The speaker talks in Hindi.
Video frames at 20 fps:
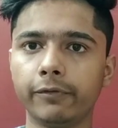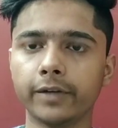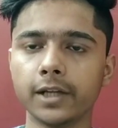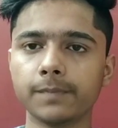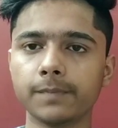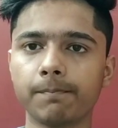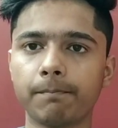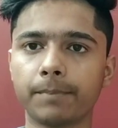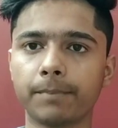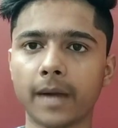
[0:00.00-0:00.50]
जो
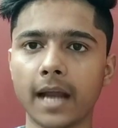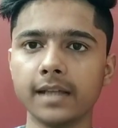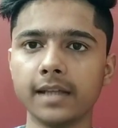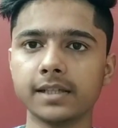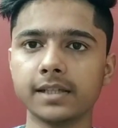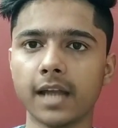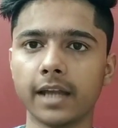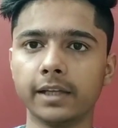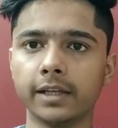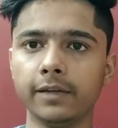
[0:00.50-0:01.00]
फ्रेंड्स
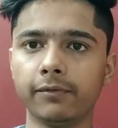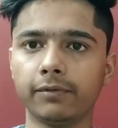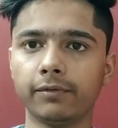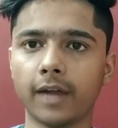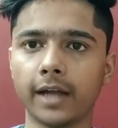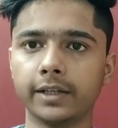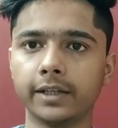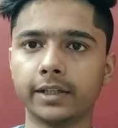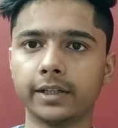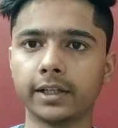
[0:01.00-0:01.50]
प्राइस आएगी
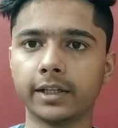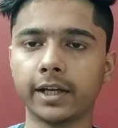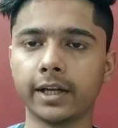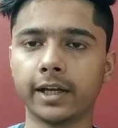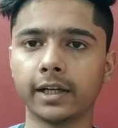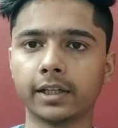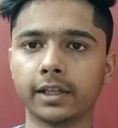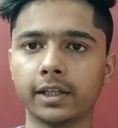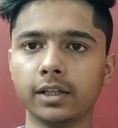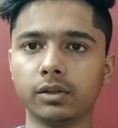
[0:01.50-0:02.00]
फ्लाइट की
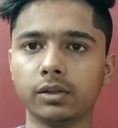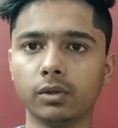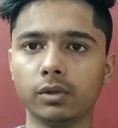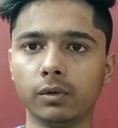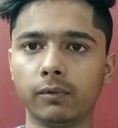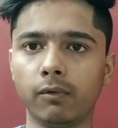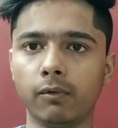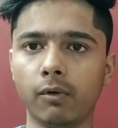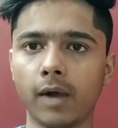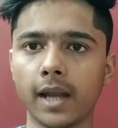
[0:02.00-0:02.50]
टिकट की
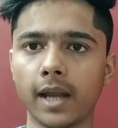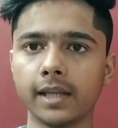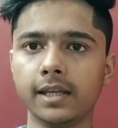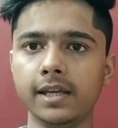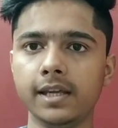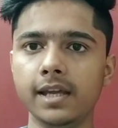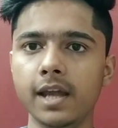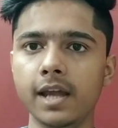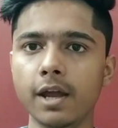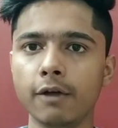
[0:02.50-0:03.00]
तो वो
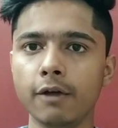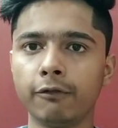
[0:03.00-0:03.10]
आएगी